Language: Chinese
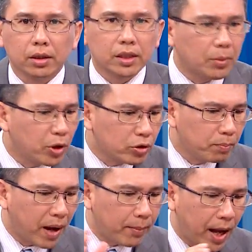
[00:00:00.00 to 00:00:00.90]
这一波从
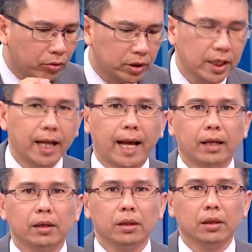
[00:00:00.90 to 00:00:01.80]
八八五零下
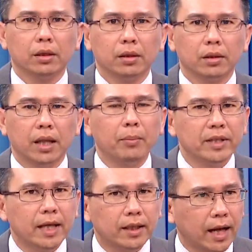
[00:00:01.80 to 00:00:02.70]
来，那
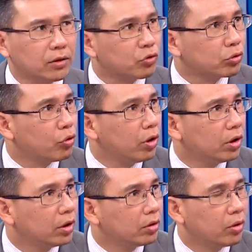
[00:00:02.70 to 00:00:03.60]
每次打刚做多，
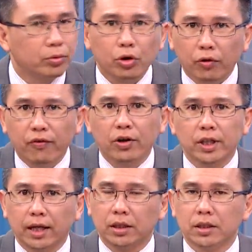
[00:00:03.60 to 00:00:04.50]
我们说有风
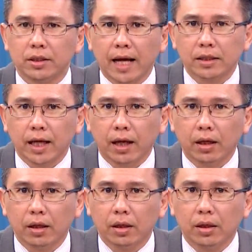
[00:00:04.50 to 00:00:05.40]
险要提醒大家，
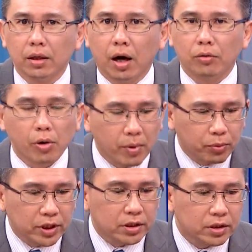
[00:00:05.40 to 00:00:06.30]
好，我们
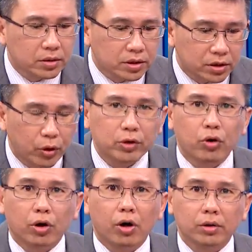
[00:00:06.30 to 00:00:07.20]
不是只会
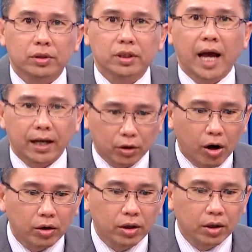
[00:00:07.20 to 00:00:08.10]
做空，只是喊
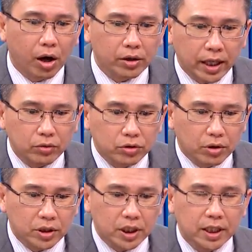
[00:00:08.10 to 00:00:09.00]
空哦。沿路
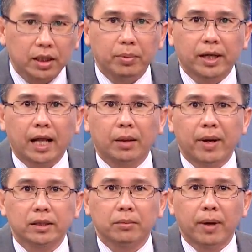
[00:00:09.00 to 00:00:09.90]
从七千二被嘎到
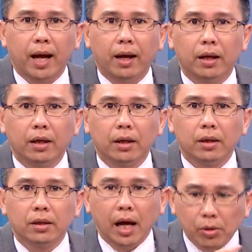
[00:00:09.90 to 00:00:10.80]
八千八，
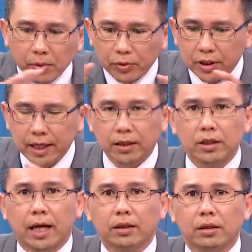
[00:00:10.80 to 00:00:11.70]
而我们不是像
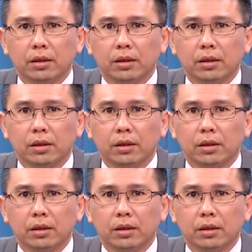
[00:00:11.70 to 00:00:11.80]
其他